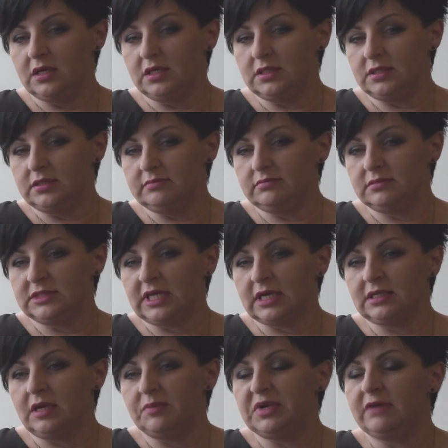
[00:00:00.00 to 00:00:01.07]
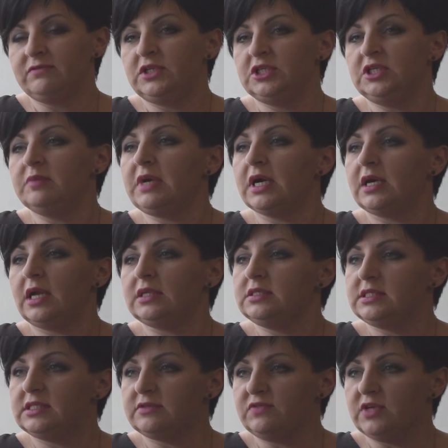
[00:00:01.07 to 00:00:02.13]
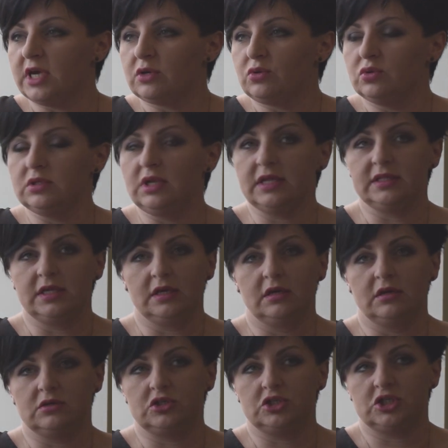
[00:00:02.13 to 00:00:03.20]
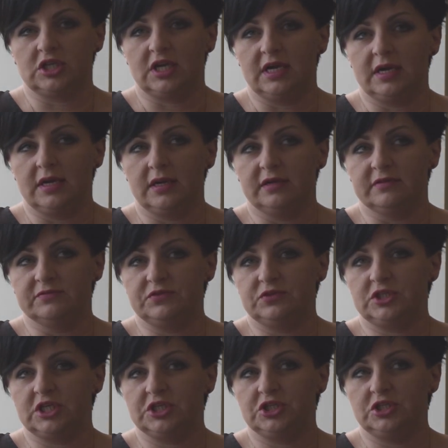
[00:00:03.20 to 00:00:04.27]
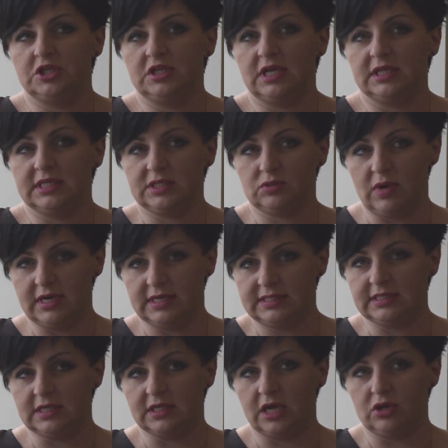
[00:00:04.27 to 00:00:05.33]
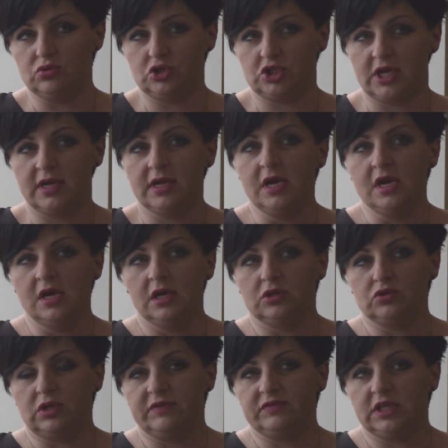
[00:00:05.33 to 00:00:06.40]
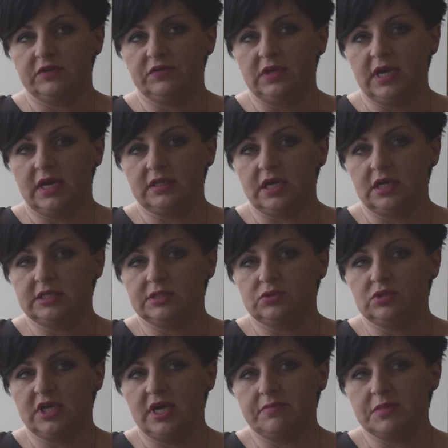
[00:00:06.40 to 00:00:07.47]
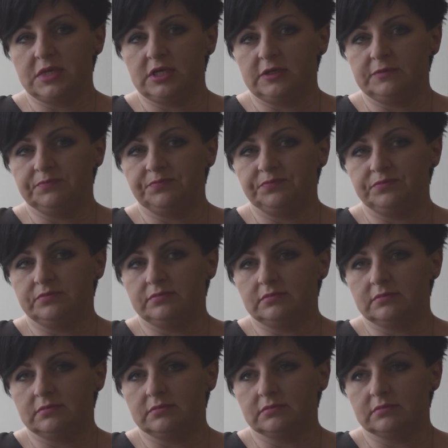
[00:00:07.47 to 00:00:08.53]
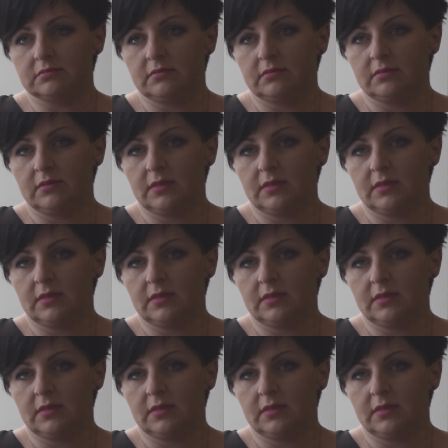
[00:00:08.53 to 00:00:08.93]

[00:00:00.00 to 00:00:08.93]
E, tak naprawdę nie ma granicy wieku, dlatego że wcześniej nadesłane scenariusze, które w tej chwili analizujemy, hmm,